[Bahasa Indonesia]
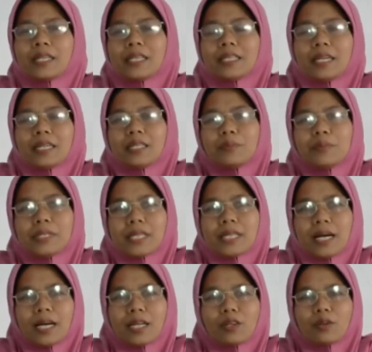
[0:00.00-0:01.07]
Kita
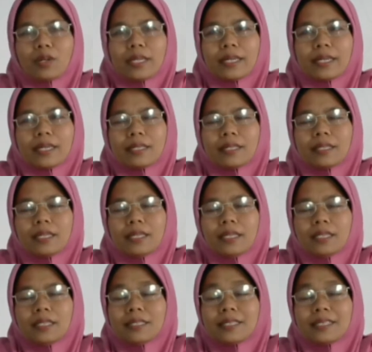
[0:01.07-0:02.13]
dipisahkan oleh
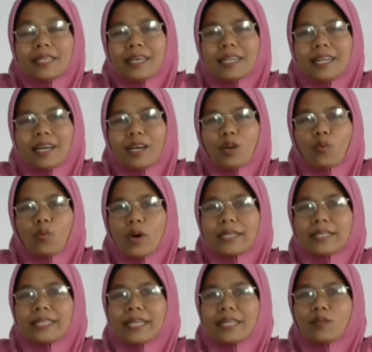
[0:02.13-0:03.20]
jarak,
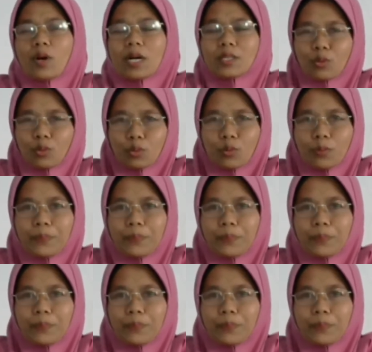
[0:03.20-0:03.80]
ruang, dan waktu.